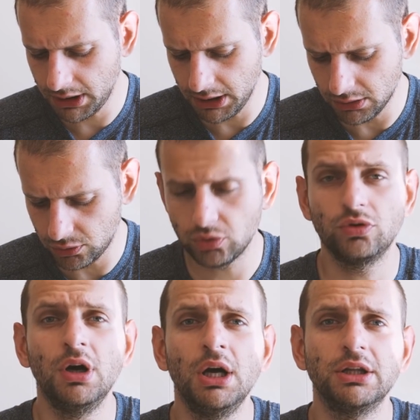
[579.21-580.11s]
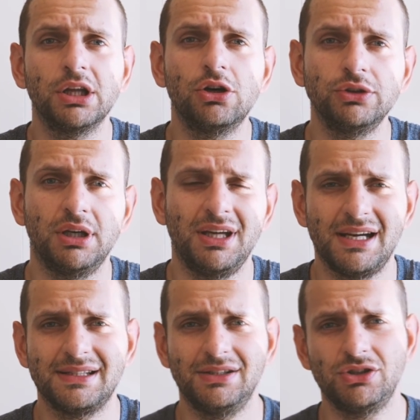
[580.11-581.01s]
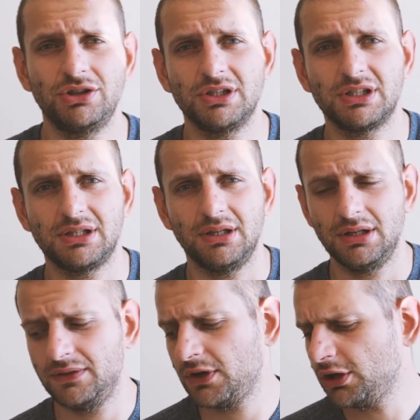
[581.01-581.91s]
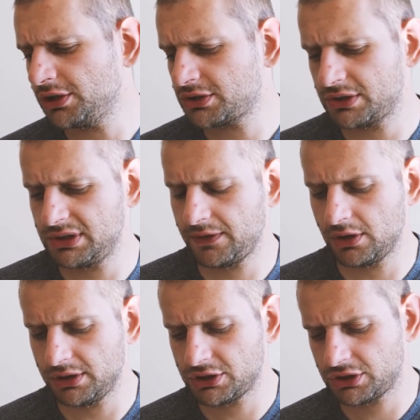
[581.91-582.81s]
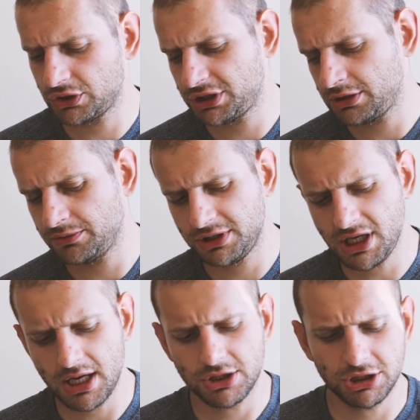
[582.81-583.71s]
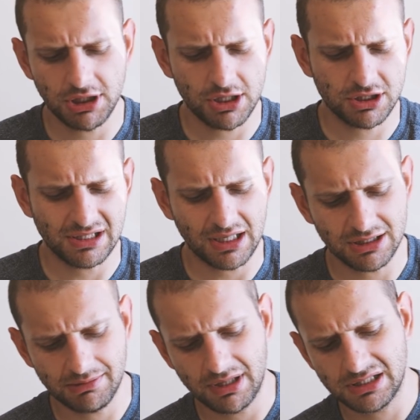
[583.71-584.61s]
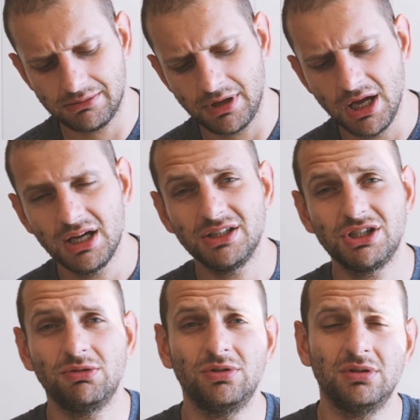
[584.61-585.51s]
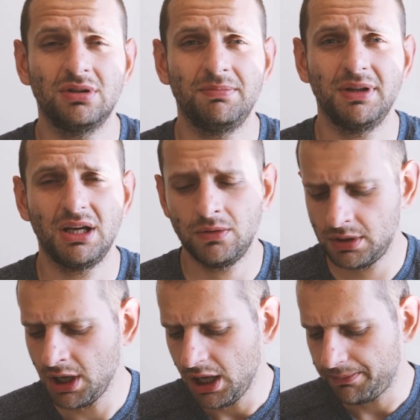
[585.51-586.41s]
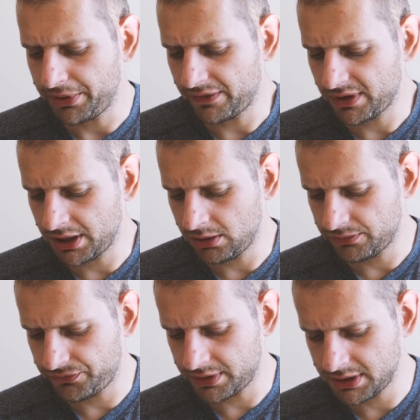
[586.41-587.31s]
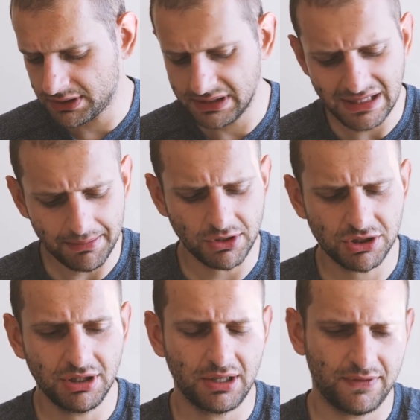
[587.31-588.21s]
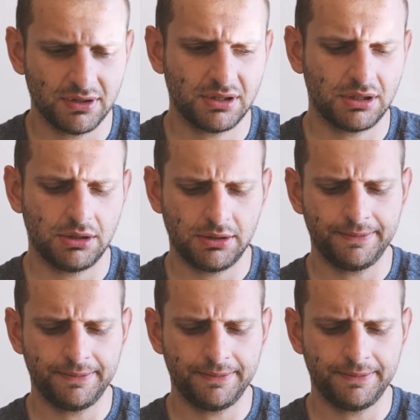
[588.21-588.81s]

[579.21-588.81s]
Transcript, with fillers: kilku tygodniach jazdy, czy to jest e, wygodne, czy to jest niewygodne, czy coś się dzieje, czy nie, czy za każdym razem się e, te pedały pojawiają w e, systemie, czy nie, więc,